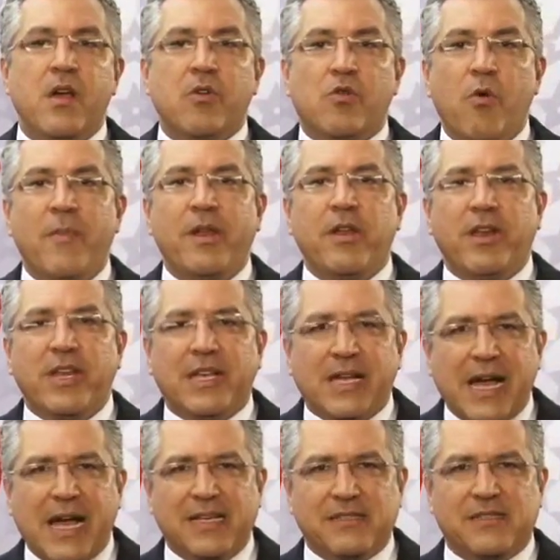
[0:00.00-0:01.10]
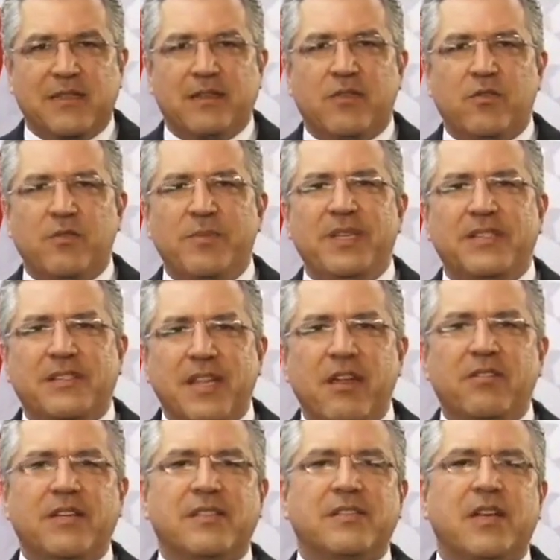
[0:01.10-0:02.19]
Com o Melhor em Casa, o
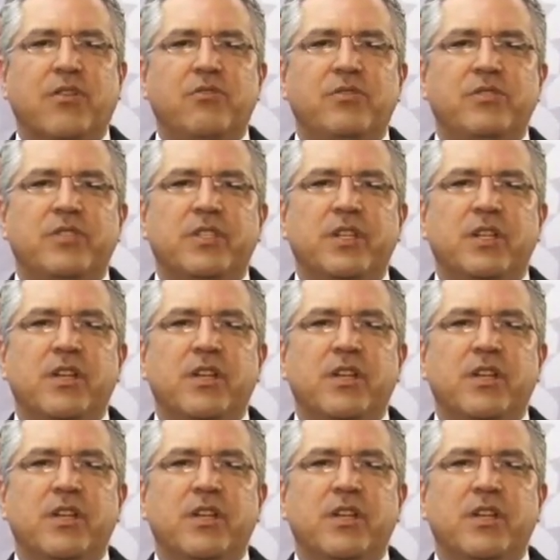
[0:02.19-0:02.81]
Ministério da Saúde